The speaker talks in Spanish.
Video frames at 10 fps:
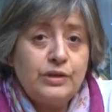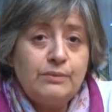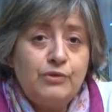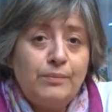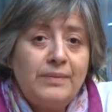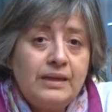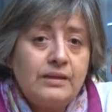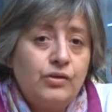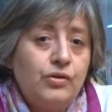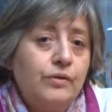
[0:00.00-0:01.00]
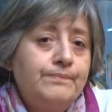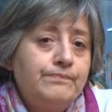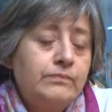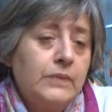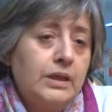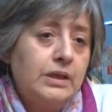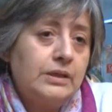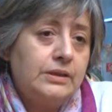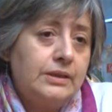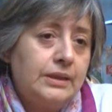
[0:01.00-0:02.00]
es un término médico
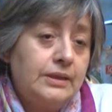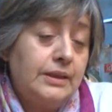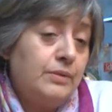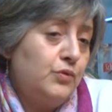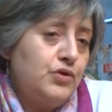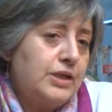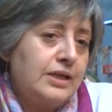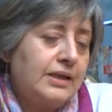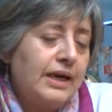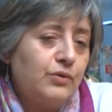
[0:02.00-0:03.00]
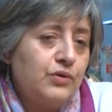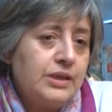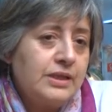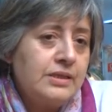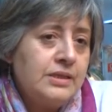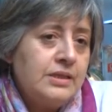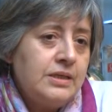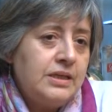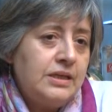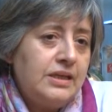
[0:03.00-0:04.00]
este, que tiene muchas causas
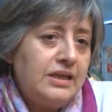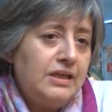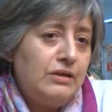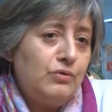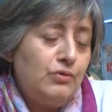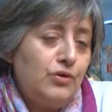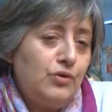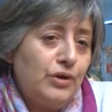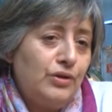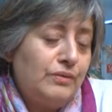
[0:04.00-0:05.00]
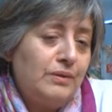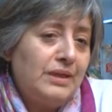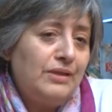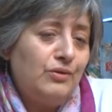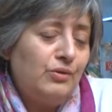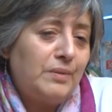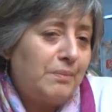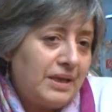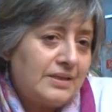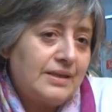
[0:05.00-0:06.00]
y uno cuando va al médico lo
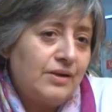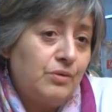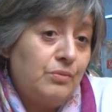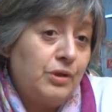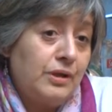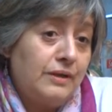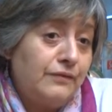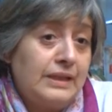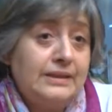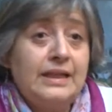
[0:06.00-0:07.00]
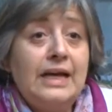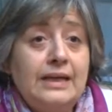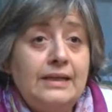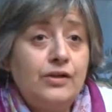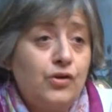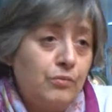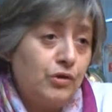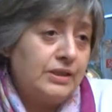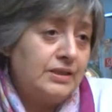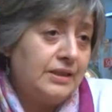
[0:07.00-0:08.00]
expresa como que le falta el aire,
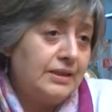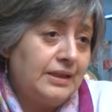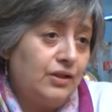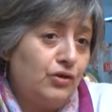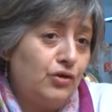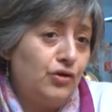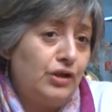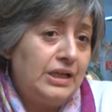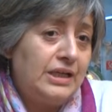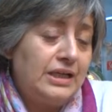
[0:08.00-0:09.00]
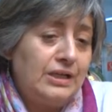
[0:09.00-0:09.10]
como que siente que no,